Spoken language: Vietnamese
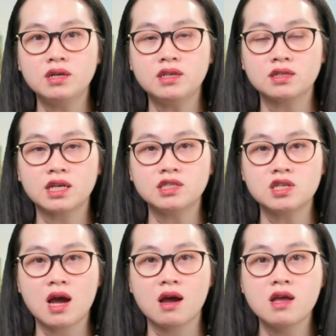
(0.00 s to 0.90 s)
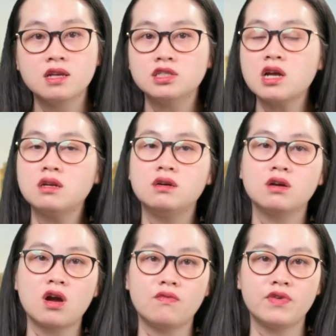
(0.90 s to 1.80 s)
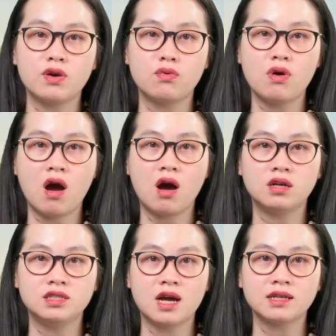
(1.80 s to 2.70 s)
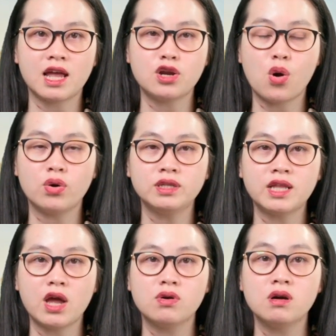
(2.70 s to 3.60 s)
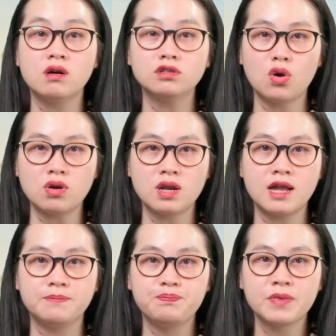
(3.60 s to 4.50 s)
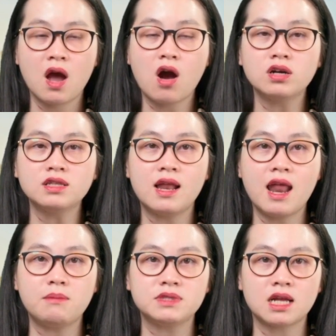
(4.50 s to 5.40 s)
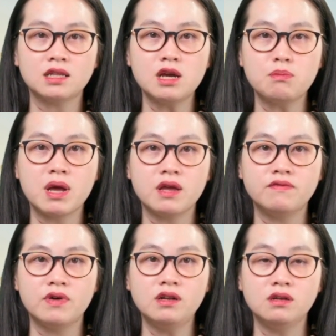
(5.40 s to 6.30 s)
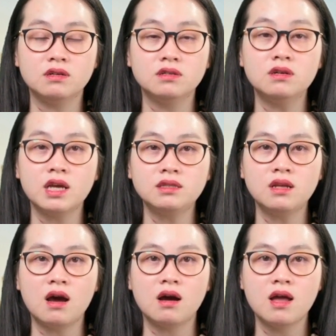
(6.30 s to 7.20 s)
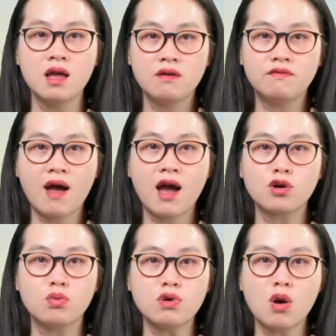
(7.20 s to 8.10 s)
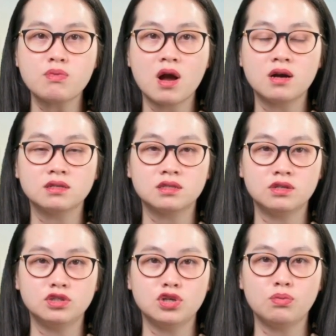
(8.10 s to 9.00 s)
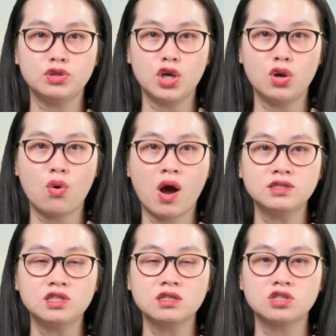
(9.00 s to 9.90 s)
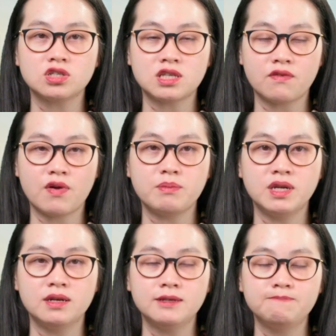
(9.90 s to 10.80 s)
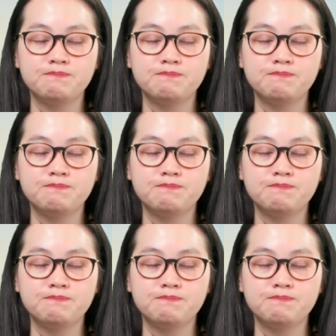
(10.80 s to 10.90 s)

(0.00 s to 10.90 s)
nhận thấy rằng chất lượng công việc của họ dần thay đổi theo hướng tốt lên. Họ có thể làm sạch thiết bị với lượng nước ít hơn và cũng không cần sử dụng nhiều hóa chất cho sản phẩm nữa.